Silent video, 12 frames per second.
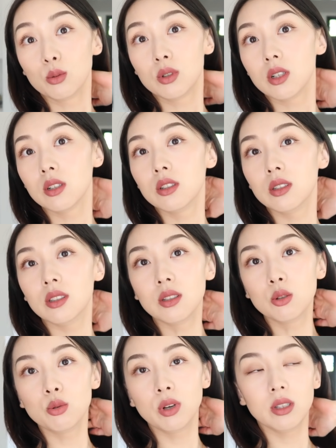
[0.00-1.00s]
就这个
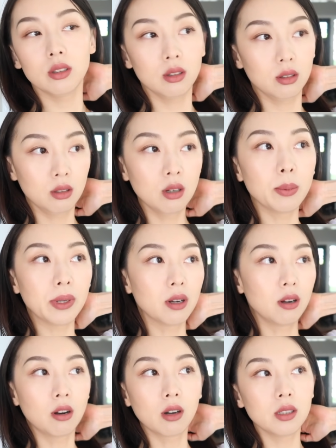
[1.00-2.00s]
颈椎特别
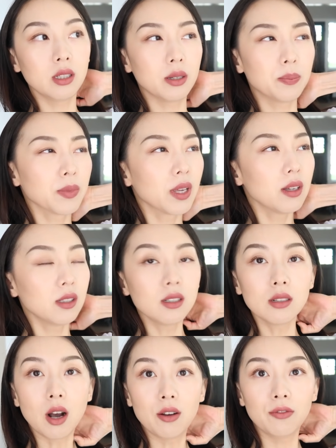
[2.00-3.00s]
疼，而且
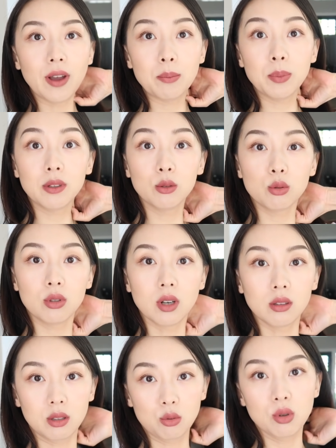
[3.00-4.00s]
经常犯病，就是
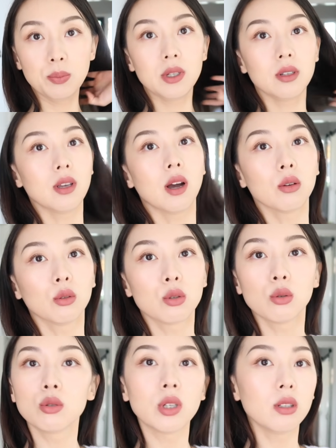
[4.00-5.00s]
像颈椎病一样，有的
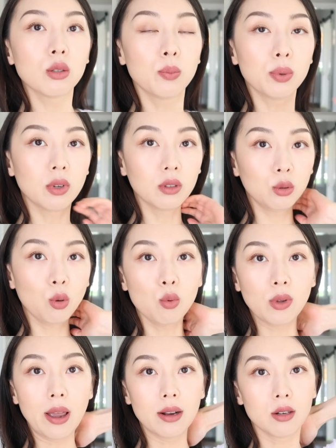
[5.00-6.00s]
时候真的是不能动弹，